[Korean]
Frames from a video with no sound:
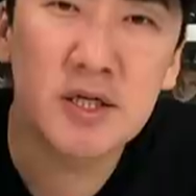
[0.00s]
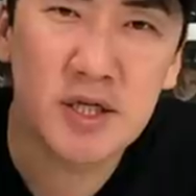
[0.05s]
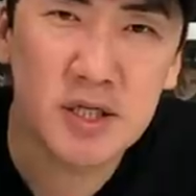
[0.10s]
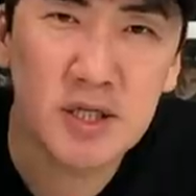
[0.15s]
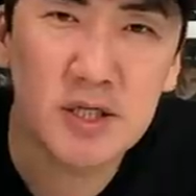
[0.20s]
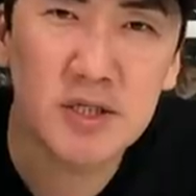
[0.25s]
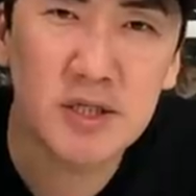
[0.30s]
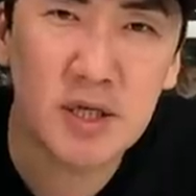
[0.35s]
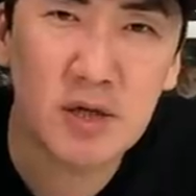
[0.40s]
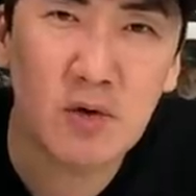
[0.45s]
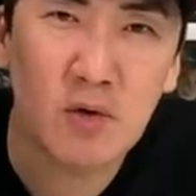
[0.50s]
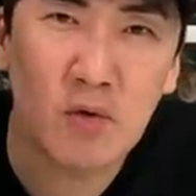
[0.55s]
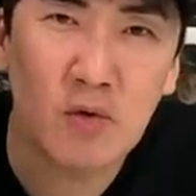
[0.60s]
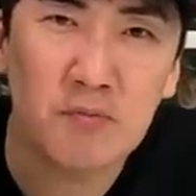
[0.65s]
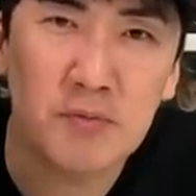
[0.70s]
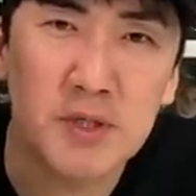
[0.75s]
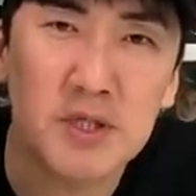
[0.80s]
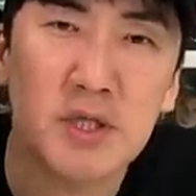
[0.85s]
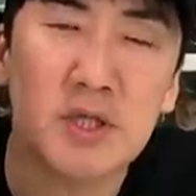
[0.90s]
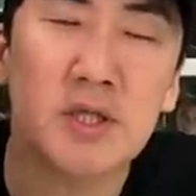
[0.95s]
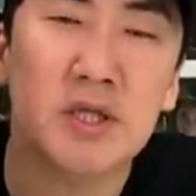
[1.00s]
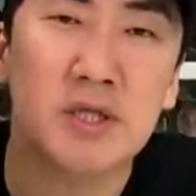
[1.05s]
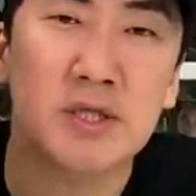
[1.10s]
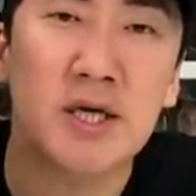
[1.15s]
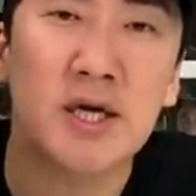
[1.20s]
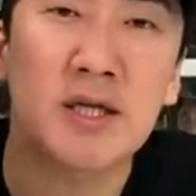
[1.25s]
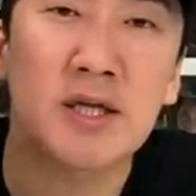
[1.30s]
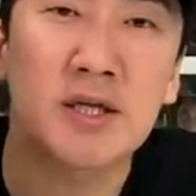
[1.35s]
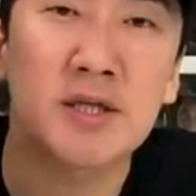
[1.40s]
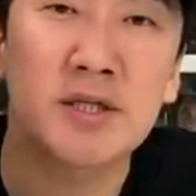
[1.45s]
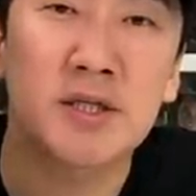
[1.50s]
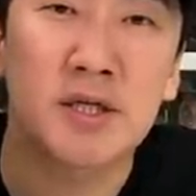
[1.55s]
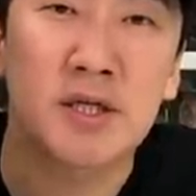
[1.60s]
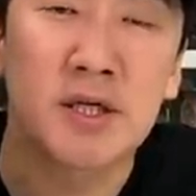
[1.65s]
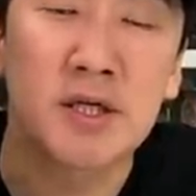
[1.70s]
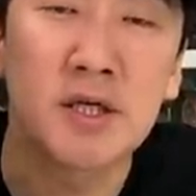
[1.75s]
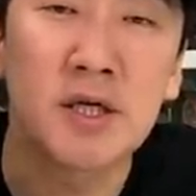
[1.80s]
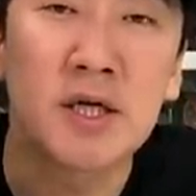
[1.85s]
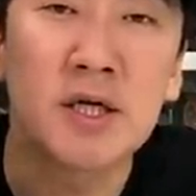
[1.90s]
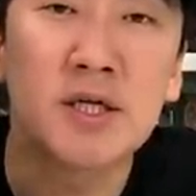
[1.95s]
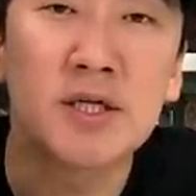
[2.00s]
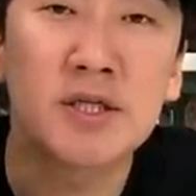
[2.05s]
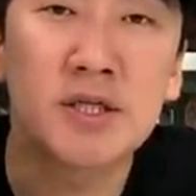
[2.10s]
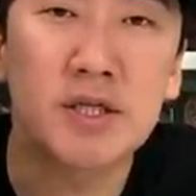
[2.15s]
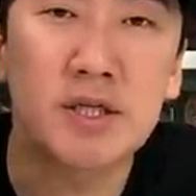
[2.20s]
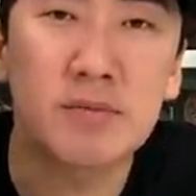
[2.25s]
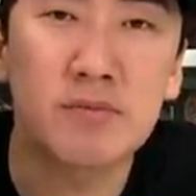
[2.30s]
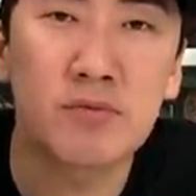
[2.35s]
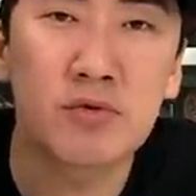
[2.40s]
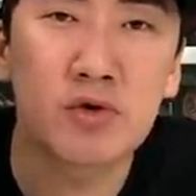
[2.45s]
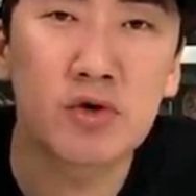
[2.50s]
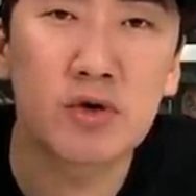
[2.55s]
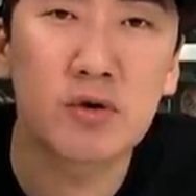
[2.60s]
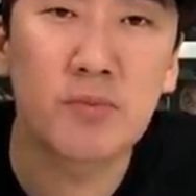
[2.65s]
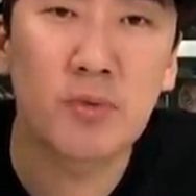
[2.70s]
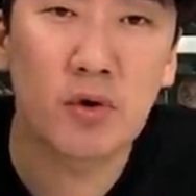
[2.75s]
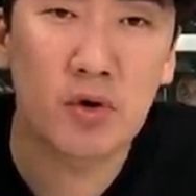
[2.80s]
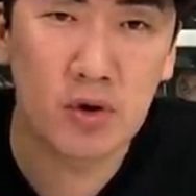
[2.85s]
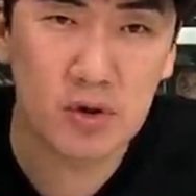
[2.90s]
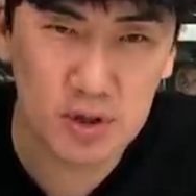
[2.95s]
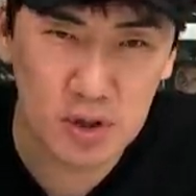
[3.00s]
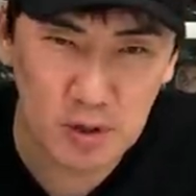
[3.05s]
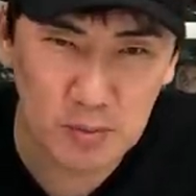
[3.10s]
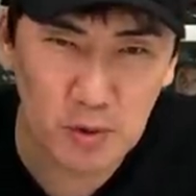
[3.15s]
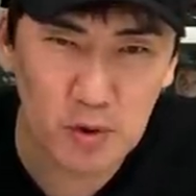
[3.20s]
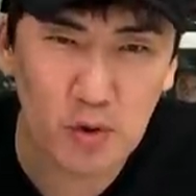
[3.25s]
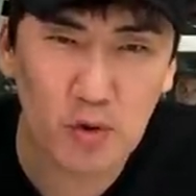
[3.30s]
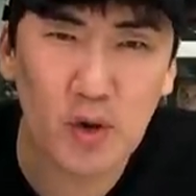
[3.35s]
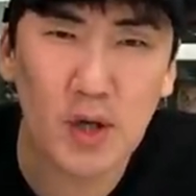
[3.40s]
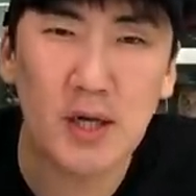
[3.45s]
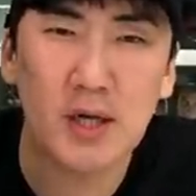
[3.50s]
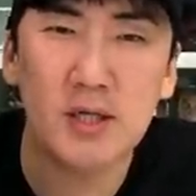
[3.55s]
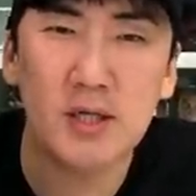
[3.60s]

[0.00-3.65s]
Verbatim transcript: 실제로 미친 디자인일지 실물을 보여드려 보도록